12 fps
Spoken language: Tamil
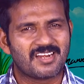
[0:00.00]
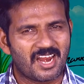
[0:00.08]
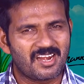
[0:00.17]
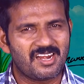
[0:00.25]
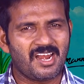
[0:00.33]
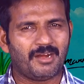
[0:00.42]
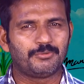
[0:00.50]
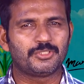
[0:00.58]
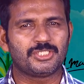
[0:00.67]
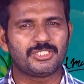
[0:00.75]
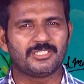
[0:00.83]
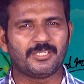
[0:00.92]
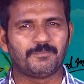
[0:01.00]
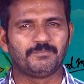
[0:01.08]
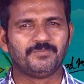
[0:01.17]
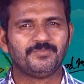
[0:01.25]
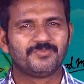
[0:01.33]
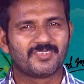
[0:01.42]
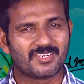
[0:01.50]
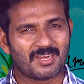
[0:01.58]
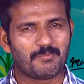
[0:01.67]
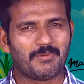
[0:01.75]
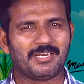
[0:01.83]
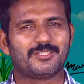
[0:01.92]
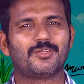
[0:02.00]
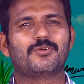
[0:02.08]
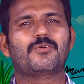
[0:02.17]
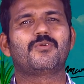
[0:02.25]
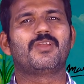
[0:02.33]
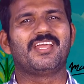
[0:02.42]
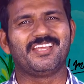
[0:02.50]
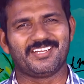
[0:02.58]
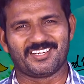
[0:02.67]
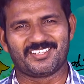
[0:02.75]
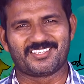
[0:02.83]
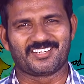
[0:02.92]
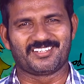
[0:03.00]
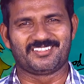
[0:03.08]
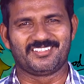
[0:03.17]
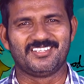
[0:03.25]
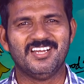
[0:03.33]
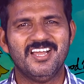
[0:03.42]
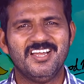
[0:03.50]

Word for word: நல்ல ஔஷதம் நம் மனதிற்குள்ளே இருக்கிறது